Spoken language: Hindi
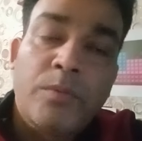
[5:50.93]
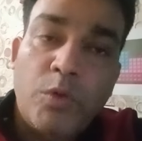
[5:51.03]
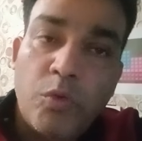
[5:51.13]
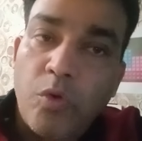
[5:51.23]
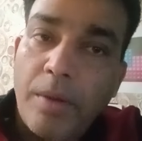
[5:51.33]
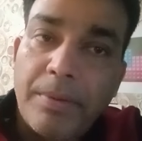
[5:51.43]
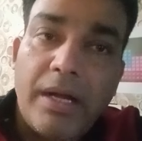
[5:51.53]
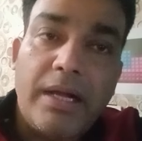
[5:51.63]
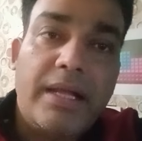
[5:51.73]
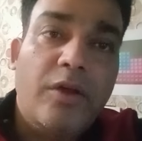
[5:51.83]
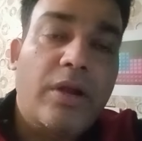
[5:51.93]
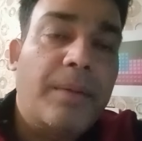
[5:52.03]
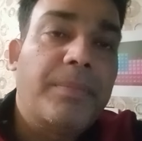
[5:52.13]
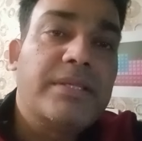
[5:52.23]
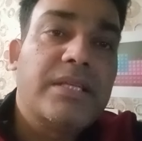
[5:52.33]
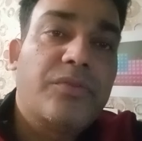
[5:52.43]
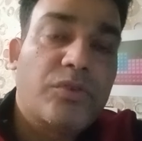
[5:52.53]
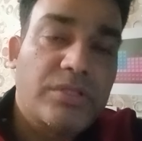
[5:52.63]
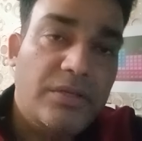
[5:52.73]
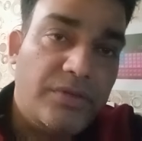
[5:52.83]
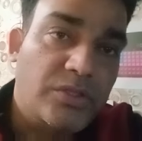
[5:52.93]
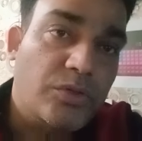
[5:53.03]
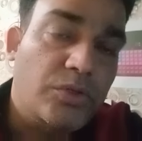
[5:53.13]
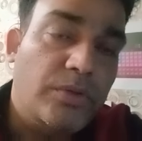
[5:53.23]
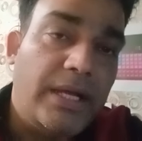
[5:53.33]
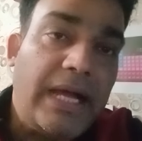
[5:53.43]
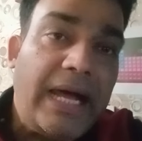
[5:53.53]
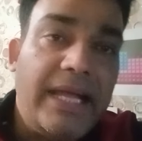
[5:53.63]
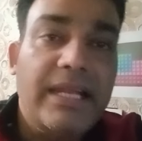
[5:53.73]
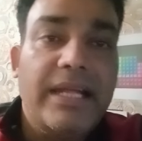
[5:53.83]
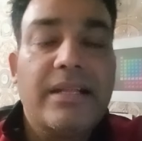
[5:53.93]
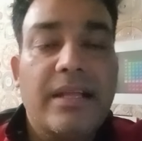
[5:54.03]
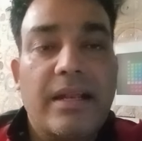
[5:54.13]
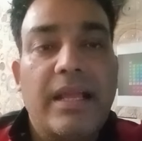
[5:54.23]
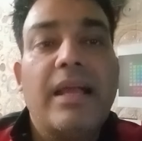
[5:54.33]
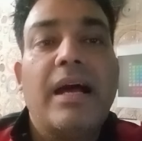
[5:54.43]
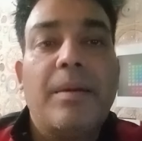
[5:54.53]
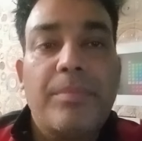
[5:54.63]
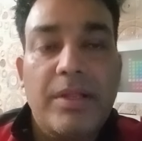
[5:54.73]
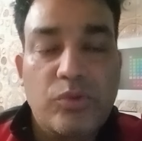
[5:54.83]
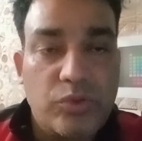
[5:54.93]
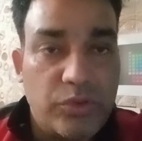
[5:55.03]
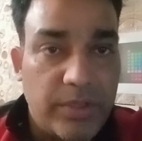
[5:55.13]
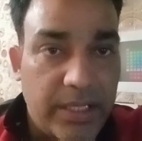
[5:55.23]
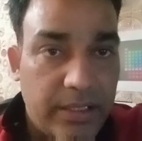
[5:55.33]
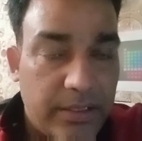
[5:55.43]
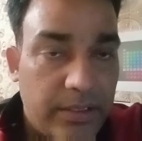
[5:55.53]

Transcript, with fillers: तो वो आपका हक है और आपने सिर्फ और सिर्फ इसको जो है हाईलाइट करना है आपने उसको जो है